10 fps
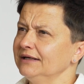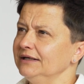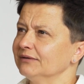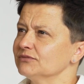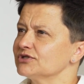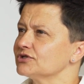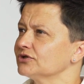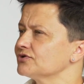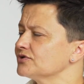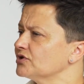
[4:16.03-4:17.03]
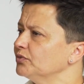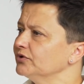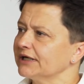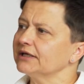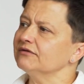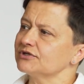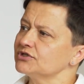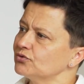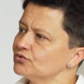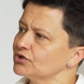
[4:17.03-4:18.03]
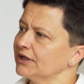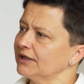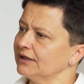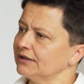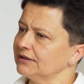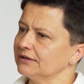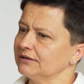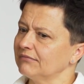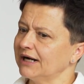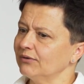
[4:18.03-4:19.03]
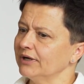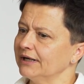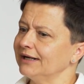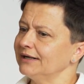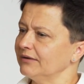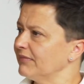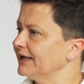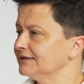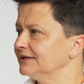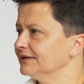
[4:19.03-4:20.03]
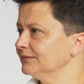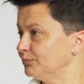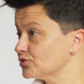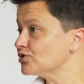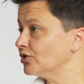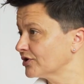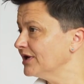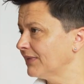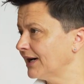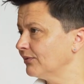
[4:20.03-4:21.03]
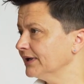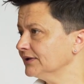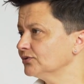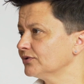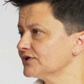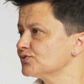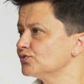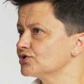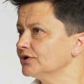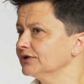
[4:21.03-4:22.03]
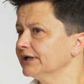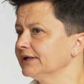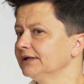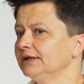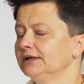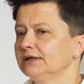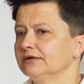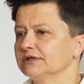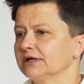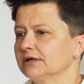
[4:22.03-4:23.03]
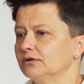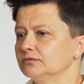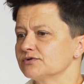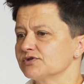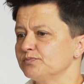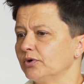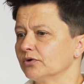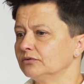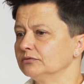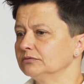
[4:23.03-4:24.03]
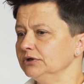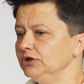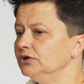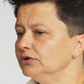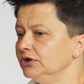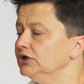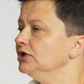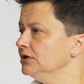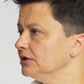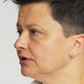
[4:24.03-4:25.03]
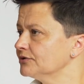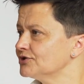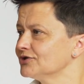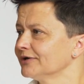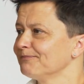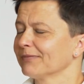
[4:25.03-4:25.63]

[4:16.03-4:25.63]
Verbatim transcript: I ja myślę, że to, to były takie właśnie różne e, małe elementy, pozornie małe, które złożone w taką sporą il, ich ilość